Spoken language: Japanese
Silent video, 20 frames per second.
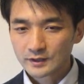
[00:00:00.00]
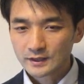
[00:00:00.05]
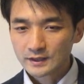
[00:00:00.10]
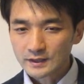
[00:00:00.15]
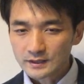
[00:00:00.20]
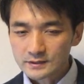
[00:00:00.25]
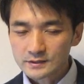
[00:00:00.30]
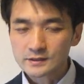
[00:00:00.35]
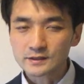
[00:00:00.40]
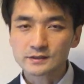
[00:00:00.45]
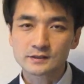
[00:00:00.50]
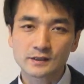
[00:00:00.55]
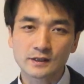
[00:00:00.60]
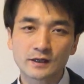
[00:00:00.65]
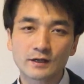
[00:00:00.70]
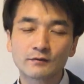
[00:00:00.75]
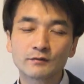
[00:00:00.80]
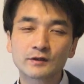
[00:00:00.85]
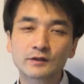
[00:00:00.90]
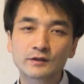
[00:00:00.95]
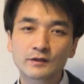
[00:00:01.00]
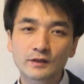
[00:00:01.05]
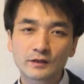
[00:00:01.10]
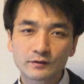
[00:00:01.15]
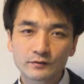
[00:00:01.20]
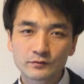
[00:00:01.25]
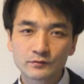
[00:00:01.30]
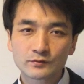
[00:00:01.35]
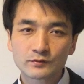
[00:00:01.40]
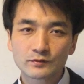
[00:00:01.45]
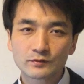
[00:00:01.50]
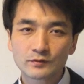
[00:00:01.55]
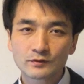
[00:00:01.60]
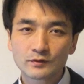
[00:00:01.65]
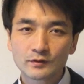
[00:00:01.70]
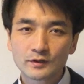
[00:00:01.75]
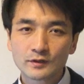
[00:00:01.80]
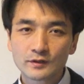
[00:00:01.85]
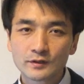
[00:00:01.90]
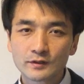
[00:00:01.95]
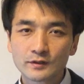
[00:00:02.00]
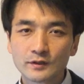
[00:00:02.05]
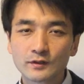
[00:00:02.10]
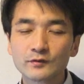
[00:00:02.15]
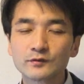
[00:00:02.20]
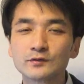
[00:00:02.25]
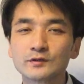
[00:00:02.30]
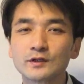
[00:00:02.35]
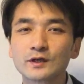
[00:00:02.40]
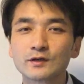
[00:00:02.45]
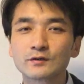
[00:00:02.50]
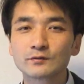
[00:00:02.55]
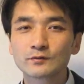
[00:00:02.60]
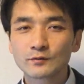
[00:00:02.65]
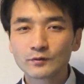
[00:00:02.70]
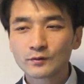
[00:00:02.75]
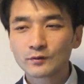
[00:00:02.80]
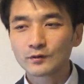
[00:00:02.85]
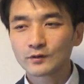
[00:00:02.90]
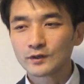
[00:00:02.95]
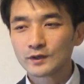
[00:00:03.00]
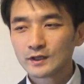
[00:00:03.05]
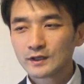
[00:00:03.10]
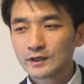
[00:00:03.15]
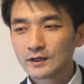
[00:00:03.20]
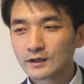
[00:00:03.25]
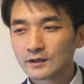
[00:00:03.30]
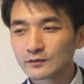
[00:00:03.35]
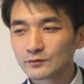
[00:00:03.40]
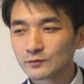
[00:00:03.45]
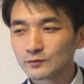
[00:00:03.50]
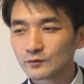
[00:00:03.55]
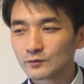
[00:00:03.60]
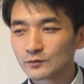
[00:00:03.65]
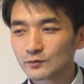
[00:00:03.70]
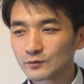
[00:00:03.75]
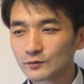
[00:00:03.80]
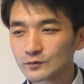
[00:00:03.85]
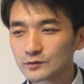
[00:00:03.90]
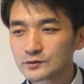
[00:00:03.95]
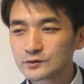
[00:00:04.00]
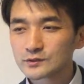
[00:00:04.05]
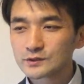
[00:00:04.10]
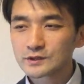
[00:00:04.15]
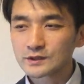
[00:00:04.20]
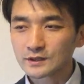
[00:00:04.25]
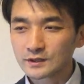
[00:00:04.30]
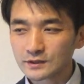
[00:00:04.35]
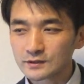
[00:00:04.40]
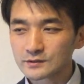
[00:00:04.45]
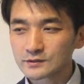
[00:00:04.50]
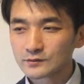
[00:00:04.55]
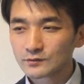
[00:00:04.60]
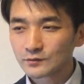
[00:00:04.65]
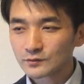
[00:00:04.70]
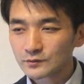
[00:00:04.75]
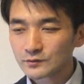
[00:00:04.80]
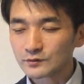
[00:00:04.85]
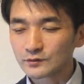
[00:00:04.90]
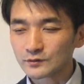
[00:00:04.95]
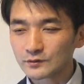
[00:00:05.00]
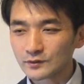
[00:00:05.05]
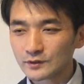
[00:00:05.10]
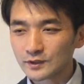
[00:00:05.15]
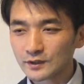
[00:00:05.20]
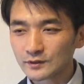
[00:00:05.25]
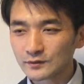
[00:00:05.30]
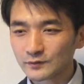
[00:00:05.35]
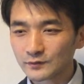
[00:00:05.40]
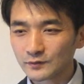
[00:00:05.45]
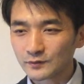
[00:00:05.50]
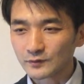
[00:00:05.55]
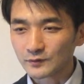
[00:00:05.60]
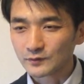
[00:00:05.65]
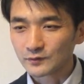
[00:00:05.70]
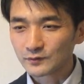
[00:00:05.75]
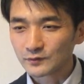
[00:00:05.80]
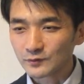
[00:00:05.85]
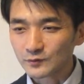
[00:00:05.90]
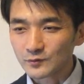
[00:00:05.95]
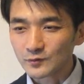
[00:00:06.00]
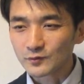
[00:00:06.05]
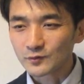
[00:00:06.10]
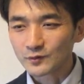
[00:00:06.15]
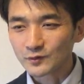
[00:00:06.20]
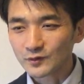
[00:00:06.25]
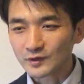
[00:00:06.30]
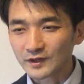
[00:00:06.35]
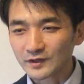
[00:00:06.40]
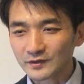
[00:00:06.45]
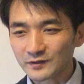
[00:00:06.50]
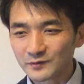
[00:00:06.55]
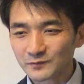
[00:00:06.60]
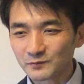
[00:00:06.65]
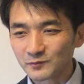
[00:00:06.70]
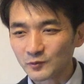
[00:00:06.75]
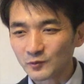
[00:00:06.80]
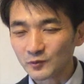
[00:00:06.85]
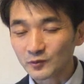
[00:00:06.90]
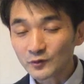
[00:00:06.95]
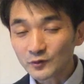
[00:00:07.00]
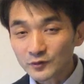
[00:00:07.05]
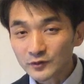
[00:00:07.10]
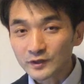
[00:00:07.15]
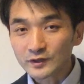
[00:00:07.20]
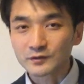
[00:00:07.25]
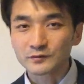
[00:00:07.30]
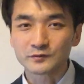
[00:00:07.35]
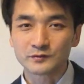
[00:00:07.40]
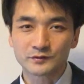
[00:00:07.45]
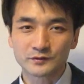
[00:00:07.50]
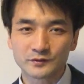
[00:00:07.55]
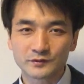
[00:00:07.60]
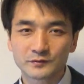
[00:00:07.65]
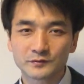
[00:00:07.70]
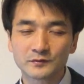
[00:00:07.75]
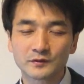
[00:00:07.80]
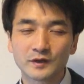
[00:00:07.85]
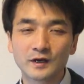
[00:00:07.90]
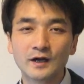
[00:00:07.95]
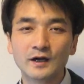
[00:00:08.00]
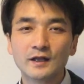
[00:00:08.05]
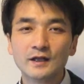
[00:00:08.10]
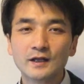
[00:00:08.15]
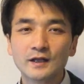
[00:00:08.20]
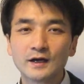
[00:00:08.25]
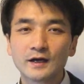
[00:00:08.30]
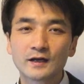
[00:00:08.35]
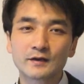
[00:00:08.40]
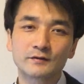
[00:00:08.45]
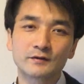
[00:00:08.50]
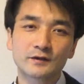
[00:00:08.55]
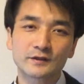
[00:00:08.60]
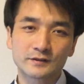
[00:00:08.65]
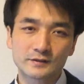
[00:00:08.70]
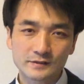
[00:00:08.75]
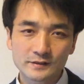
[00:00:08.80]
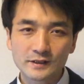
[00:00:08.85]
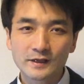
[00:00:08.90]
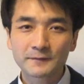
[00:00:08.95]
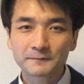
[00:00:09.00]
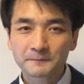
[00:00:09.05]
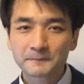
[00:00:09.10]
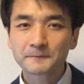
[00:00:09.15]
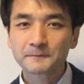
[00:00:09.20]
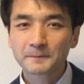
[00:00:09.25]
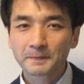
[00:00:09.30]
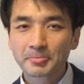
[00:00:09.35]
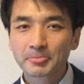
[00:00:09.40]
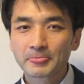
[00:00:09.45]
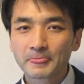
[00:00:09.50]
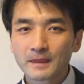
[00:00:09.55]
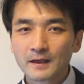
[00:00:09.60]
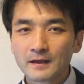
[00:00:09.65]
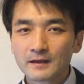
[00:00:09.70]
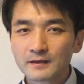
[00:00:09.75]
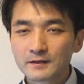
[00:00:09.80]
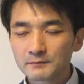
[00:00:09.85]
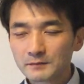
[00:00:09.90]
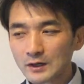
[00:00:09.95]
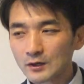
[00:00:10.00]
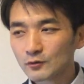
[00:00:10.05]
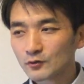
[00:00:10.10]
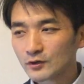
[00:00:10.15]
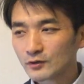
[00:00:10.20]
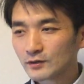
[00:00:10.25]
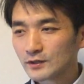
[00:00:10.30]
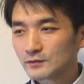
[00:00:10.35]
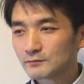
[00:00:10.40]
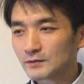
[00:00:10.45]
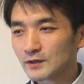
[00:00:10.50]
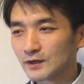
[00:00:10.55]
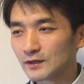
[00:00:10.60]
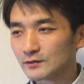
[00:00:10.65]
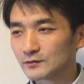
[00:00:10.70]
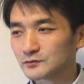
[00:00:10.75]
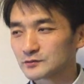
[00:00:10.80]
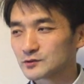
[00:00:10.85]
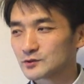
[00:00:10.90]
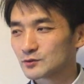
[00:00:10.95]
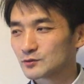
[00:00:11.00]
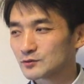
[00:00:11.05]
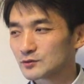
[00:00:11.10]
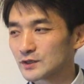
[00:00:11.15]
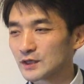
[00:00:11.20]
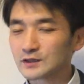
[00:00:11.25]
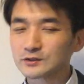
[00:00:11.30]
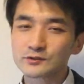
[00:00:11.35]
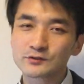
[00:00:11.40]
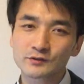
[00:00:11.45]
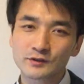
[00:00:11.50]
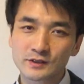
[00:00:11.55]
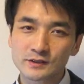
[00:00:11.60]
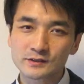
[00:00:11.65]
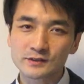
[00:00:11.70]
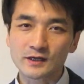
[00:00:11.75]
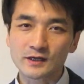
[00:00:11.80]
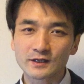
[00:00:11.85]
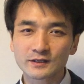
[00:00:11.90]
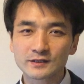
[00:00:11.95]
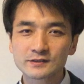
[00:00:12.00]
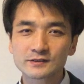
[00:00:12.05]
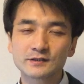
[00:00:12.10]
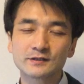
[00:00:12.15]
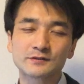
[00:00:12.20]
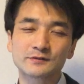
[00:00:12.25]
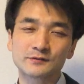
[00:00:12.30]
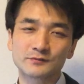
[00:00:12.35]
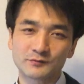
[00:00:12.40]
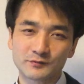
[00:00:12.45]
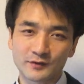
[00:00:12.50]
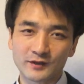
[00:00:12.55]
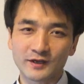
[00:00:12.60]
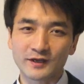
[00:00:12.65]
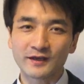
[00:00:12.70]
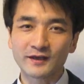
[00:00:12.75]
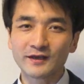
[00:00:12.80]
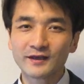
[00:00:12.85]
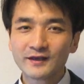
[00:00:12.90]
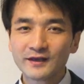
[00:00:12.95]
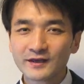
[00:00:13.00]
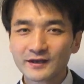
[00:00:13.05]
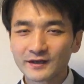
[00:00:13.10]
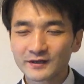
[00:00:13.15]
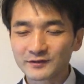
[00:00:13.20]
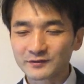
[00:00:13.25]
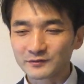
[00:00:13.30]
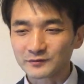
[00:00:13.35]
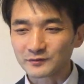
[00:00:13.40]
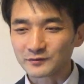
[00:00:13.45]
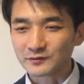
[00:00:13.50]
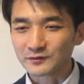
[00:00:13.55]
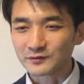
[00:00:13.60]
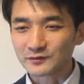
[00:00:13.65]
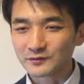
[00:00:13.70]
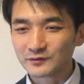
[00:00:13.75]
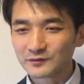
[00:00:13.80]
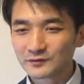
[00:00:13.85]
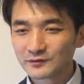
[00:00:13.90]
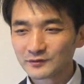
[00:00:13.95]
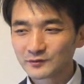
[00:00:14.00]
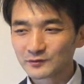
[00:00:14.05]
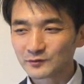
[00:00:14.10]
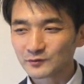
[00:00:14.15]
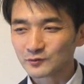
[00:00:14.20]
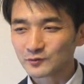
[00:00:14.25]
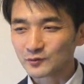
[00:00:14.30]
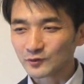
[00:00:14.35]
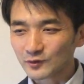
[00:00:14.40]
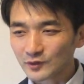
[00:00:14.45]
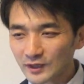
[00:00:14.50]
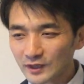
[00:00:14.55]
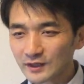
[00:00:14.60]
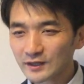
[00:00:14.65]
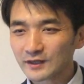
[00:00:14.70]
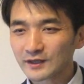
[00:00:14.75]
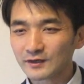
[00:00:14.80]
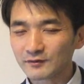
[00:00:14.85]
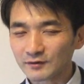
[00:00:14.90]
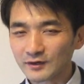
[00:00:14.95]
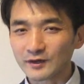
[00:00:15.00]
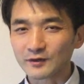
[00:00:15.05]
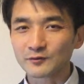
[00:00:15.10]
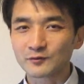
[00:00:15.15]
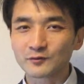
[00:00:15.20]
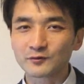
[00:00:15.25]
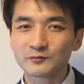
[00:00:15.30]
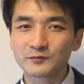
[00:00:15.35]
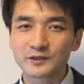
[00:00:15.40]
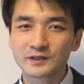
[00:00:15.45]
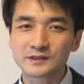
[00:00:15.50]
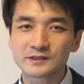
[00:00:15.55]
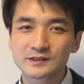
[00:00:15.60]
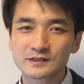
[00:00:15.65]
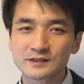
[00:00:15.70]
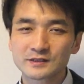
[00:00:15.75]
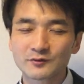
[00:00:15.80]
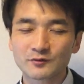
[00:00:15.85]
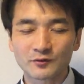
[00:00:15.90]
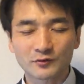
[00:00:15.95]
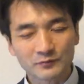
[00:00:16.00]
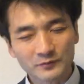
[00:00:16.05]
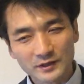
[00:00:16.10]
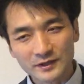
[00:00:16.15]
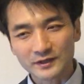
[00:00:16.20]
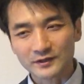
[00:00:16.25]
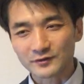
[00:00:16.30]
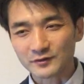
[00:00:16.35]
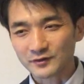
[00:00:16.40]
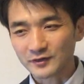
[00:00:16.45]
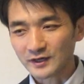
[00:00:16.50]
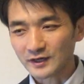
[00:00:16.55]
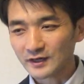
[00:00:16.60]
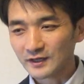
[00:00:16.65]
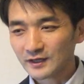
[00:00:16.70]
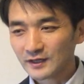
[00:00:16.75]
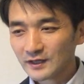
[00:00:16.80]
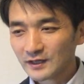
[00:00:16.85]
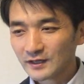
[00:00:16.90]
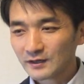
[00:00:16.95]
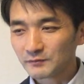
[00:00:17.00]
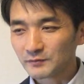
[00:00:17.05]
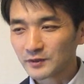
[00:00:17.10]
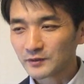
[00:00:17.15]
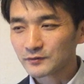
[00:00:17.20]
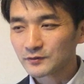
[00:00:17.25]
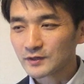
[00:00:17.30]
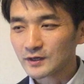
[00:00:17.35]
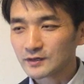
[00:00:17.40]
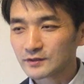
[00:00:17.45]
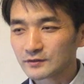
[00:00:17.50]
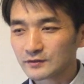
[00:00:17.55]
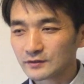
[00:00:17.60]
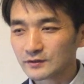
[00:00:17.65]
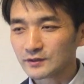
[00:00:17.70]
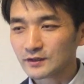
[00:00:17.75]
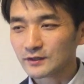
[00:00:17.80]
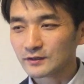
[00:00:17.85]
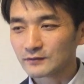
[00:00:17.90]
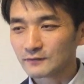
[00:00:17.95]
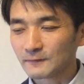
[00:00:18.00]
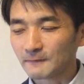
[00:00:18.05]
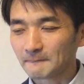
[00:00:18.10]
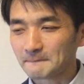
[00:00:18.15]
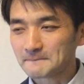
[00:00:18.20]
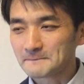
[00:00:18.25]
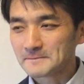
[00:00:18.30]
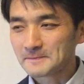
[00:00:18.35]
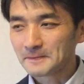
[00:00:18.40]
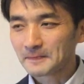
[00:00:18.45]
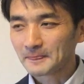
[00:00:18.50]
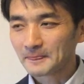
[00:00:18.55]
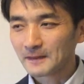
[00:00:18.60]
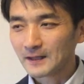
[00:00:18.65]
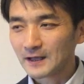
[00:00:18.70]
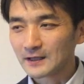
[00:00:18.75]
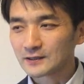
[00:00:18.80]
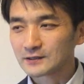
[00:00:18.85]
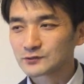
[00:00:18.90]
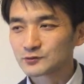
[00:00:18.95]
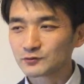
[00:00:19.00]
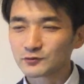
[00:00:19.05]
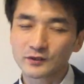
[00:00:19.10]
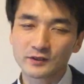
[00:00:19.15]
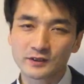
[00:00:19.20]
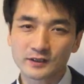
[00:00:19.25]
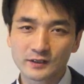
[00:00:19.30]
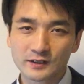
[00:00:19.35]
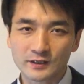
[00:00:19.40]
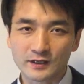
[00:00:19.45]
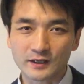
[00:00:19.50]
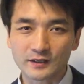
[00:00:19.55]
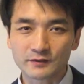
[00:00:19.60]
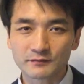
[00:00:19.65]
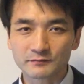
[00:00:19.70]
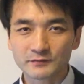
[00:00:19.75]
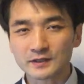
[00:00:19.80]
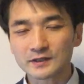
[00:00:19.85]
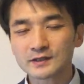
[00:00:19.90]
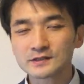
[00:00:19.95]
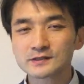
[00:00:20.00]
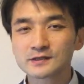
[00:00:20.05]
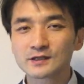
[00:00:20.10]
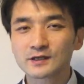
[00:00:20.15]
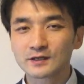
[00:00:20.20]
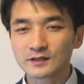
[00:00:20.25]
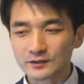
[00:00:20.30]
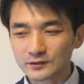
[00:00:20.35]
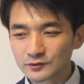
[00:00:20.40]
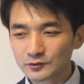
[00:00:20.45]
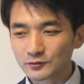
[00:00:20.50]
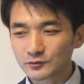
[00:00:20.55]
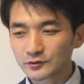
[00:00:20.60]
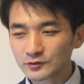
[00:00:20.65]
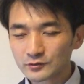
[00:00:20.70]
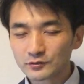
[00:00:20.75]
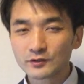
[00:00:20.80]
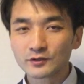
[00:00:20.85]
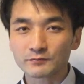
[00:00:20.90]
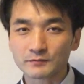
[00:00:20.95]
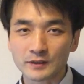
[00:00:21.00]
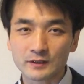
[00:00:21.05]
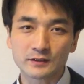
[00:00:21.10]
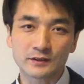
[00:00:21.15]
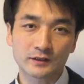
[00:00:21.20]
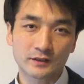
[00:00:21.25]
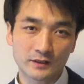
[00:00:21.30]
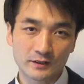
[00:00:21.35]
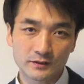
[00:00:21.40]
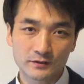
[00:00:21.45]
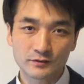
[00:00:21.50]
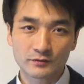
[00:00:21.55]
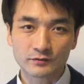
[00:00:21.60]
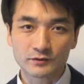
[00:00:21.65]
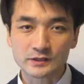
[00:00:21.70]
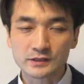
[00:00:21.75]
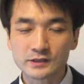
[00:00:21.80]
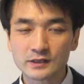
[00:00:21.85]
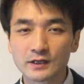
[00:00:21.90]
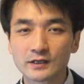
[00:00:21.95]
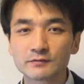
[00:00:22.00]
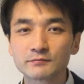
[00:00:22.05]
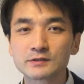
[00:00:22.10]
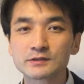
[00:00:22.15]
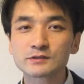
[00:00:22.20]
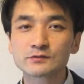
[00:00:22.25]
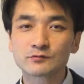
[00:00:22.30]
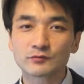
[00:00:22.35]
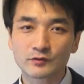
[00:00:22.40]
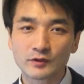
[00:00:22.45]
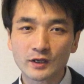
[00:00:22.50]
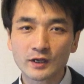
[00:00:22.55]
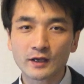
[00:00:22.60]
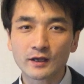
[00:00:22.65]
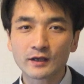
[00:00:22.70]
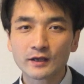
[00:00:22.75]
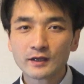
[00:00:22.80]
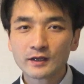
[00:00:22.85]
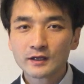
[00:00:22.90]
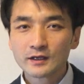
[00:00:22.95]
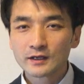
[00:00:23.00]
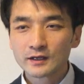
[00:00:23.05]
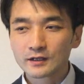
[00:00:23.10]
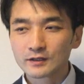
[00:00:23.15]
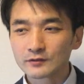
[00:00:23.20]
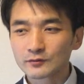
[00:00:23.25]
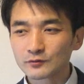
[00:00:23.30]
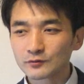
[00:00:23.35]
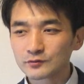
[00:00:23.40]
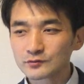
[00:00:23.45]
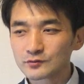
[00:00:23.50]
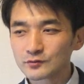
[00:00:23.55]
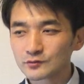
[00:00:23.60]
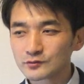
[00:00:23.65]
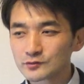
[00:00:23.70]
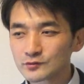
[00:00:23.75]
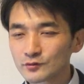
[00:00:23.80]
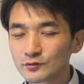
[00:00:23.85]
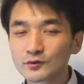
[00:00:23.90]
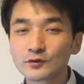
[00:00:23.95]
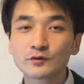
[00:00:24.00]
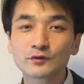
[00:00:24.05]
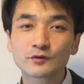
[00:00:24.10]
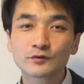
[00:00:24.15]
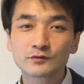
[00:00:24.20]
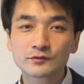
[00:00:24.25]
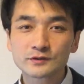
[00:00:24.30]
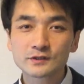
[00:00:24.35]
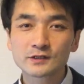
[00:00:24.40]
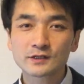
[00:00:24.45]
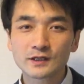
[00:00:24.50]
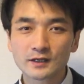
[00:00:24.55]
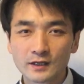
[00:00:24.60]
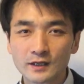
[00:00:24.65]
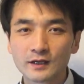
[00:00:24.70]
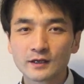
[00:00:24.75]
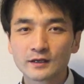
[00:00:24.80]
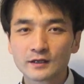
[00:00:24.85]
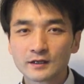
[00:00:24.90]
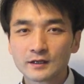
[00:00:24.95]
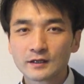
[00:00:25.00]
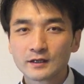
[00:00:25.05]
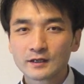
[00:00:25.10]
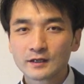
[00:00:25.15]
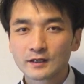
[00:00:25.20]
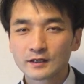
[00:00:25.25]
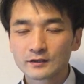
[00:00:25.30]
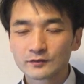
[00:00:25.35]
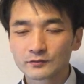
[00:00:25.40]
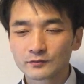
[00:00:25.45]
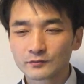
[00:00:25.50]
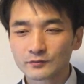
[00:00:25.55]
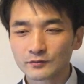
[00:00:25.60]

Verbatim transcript: 決心して変わっていくっていうふうになるとあのご主人がすごくあのの心が戻ってくるっていうことがあるわけですね。でまあこれは今あのすごく単純化話ですのであのこの動画ではここまでしここまでというかあまり深くあの話すことはできない、まあ、なぜなら一人一人、まあ、人間というのは違いますのであのその状況に応じてねあの